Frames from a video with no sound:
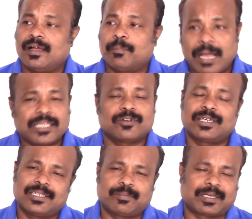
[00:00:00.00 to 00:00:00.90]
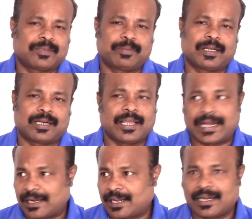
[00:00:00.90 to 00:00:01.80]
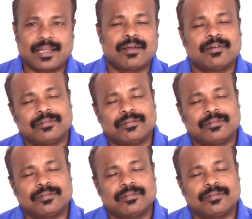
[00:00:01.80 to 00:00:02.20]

பார்த்தவங்க இந்த படத்தை பார்க்கலாம் ஏன்னா நிறையா